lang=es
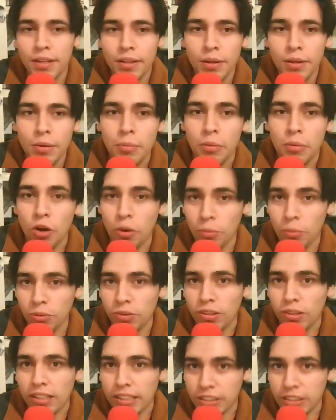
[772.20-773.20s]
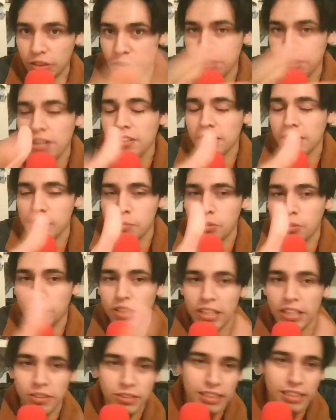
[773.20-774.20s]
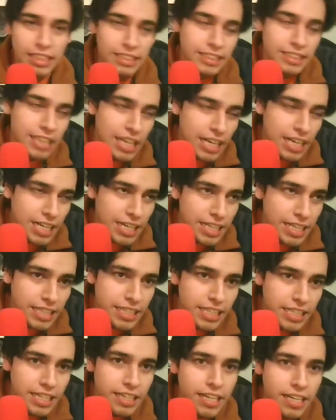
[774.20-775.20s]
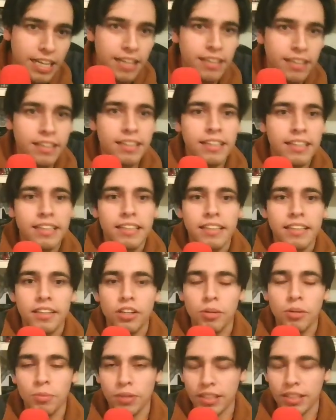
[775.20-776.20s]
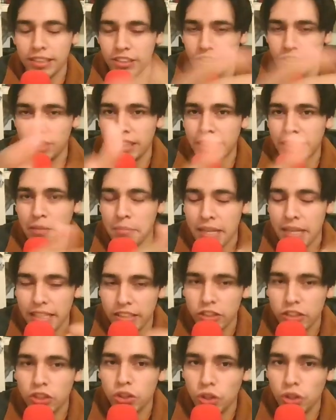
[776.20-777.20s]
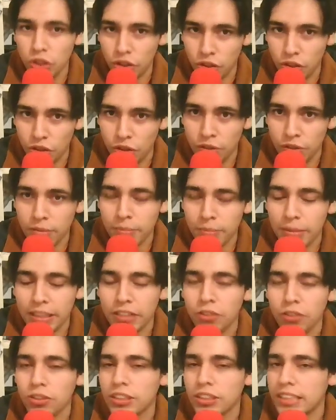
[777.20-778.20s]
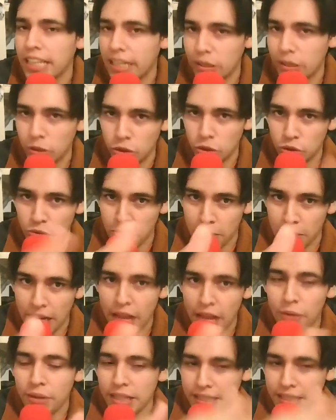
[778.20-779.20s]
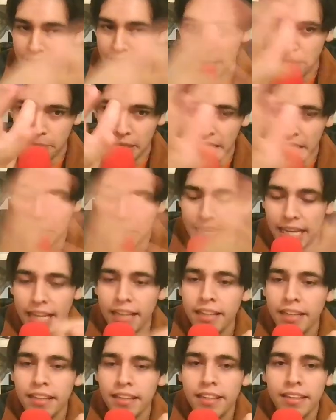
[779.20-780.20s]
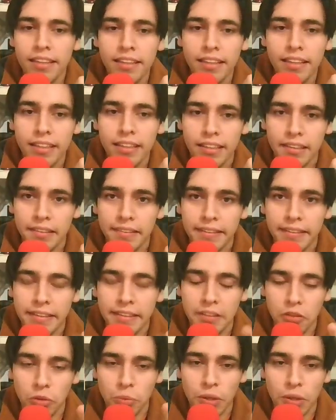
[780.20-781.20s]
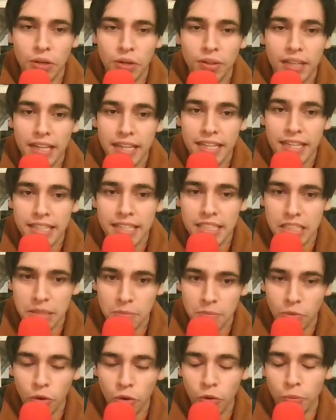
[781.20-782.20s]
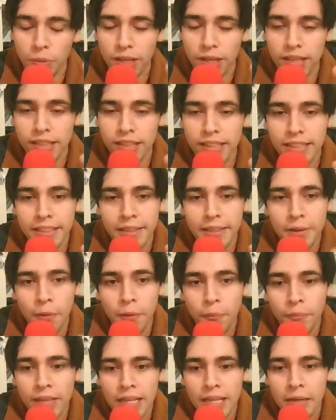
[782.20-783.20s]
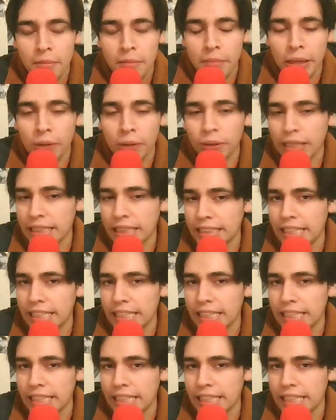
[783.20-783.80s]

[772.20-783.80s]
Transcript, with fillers: cómo reaccionan los kryptonianos a estar en la Tierra y cómo reacciona también Sot, ¿no? Porque no se ha acostumbrado en esa pelea este, que tuvieron en Smallville. Pero que está en